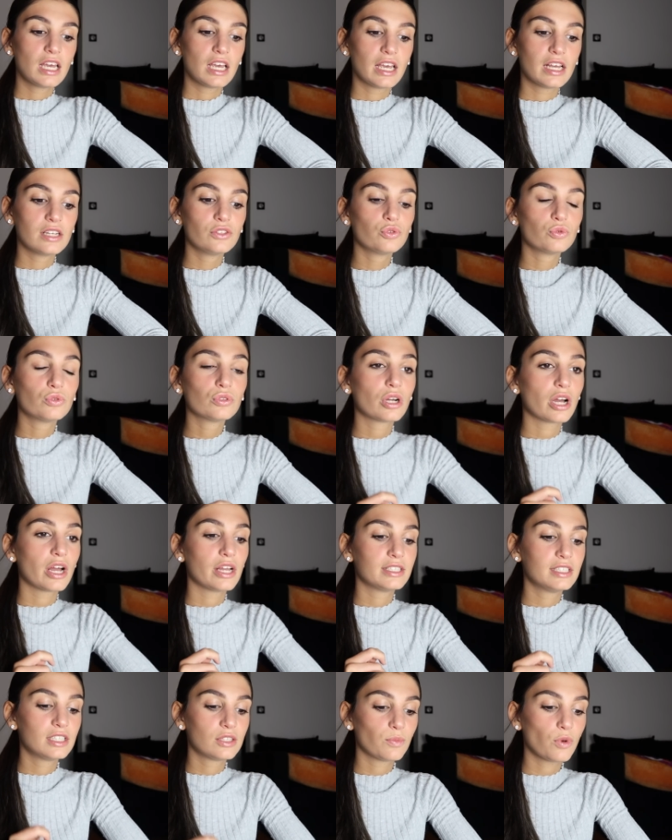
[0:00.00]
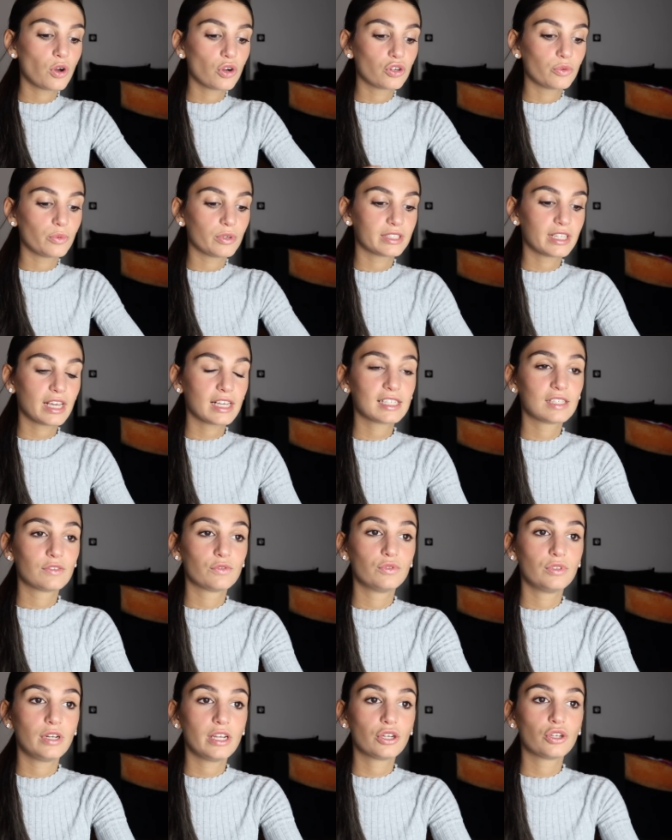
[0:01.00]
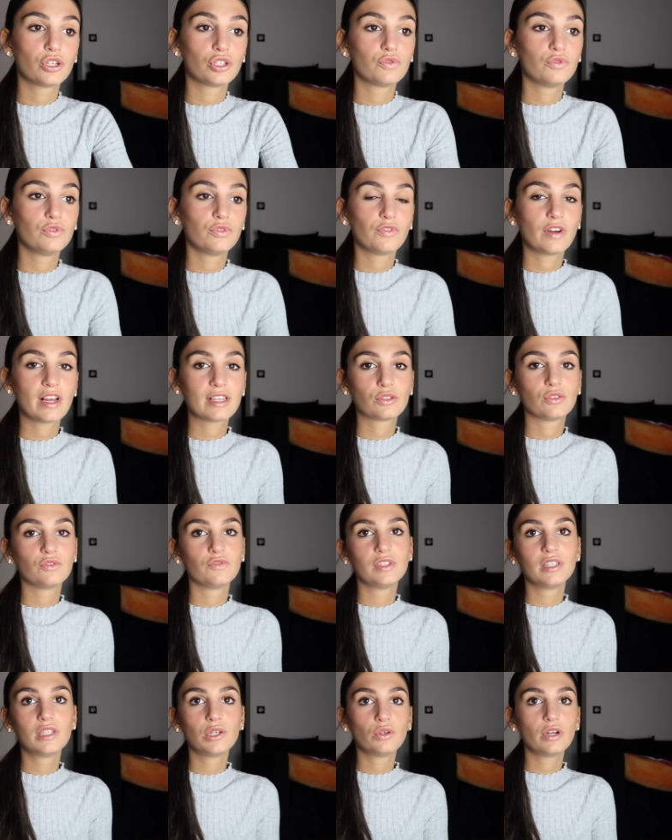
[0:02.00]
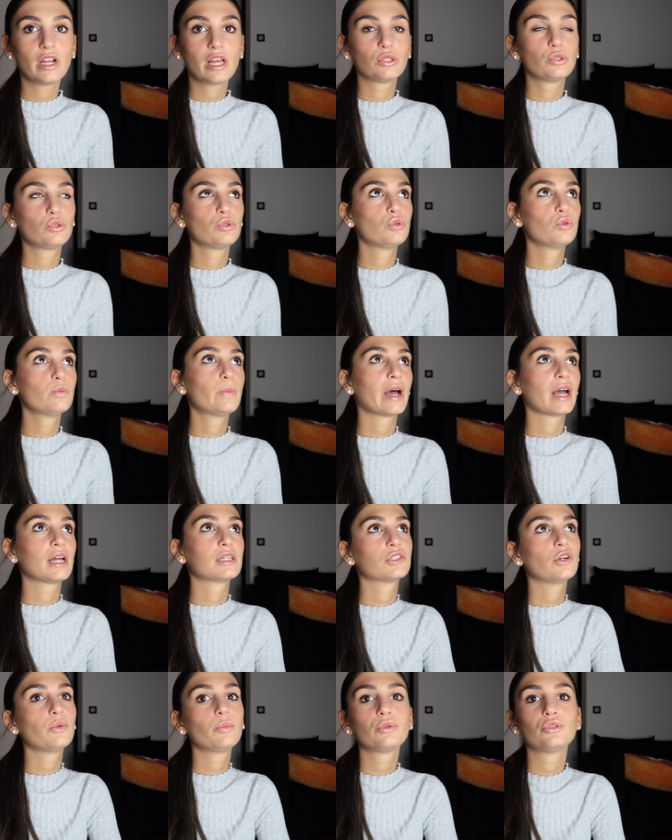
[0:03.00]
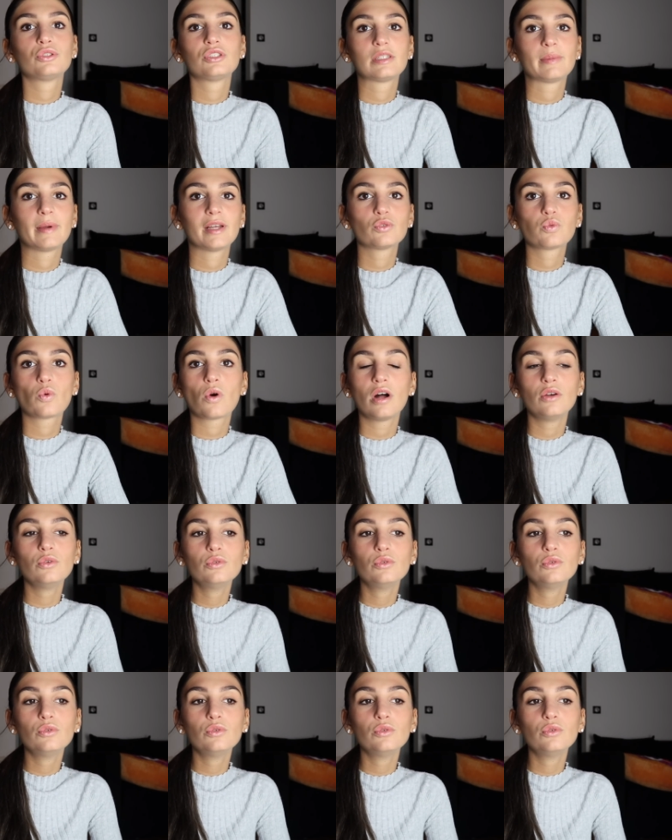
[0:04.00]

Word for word: et donc euh, dites-moi en commentaire si vous voulez que je vous fasse une vidéo là-dessus. Par exemple, je sais pas, trois